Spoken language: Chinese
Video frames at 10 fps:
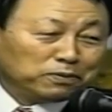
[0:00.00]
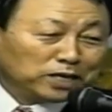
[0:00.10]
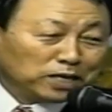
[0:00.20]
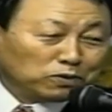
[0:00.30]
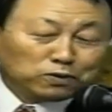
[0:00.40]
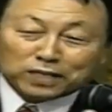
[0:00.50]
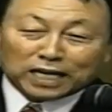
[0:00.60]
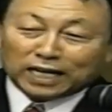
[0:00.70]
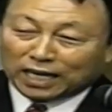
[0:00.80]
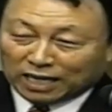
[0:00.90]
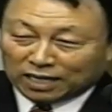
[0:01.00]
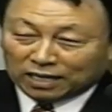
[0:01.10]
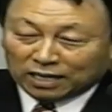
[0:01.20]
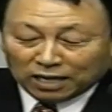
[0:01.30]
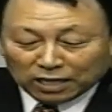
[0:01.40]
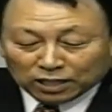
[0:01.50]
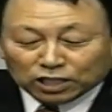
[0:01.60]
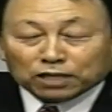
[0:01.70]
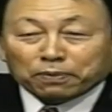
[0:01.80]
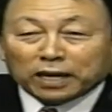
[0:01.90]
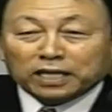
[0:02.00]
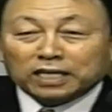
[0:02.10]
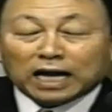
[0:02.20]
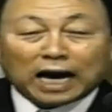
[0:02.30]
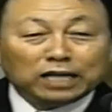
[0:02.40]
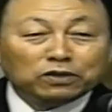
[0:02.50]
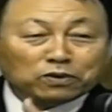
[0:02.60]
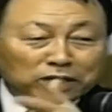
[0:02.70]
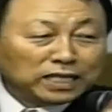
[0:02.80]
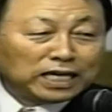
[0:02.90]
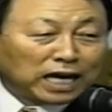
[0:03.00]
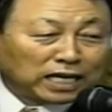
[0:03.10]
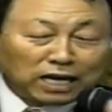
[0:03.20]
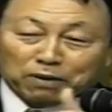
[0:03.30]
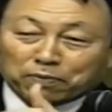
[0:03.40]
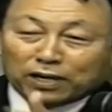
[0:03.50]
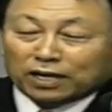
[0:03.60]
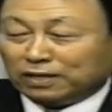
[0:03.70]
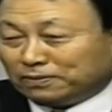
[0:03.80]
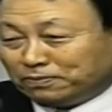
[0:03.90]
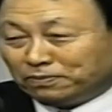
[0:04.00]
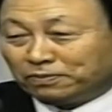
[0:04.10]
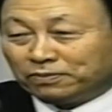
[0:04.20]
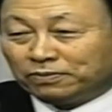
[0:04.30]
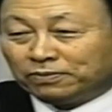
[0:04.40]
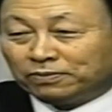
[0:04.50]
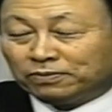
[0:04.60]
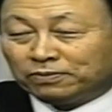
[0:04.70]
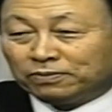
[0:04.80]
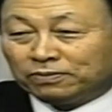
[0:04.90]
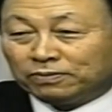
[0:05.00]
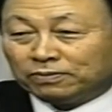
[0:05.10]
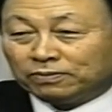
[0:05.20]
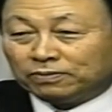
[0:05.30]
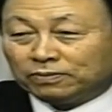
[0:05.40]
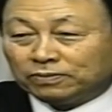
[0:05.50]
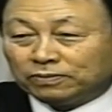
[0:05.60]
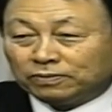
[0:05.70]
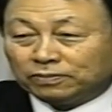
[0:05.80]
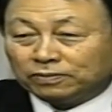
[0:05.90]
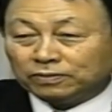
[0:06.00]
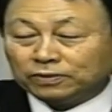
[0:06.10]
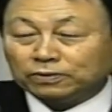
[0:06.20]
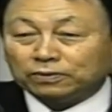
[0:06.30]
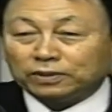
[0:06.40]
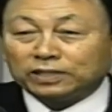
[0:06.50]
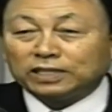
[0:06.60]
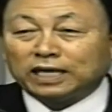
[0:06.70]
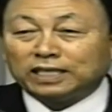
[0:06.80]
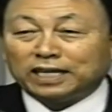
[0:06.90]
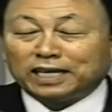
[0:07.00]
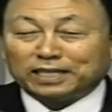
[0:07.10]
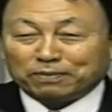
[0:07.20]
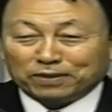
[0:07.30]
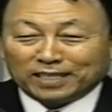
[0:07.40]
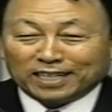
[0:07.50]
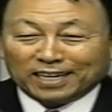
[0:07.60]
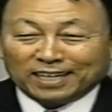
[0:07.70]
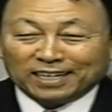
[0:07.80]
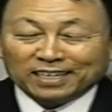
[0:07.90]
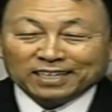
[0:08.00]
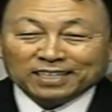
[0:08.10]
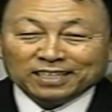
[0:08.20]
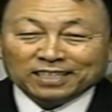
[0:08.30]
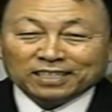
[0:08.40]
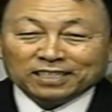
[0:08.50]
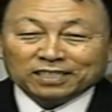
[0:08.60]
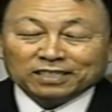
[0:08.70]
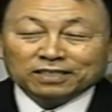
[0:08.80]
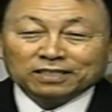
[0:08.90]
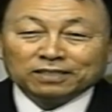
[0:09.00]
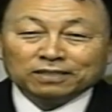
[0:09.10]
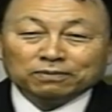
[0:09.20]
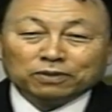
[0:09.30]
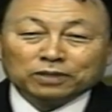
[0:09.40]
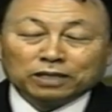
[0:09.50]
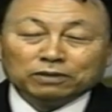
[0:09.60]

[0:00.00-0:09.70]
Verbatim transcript: 我认罪悔改充分吗？我们认罪悔改充分的时候，上帝医治我们的疾病，上帝实现我们的心愿。